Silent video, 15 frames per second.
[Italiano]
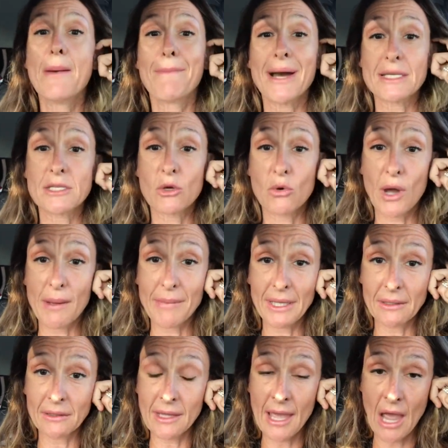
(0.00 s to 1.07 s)
ma
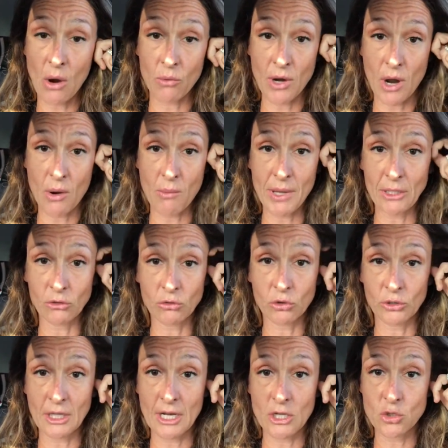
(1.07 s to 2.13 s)
sicuramente a un
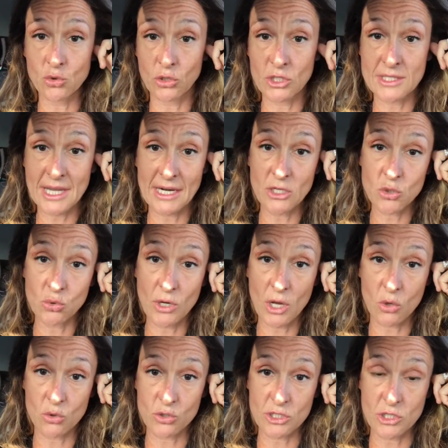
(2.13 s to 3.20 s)
aumento delle giudiziali
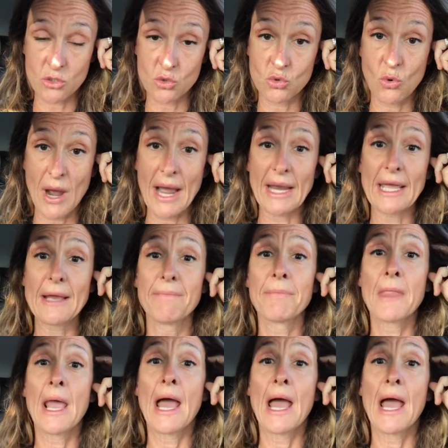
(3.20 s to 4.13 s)
sulle consensuali.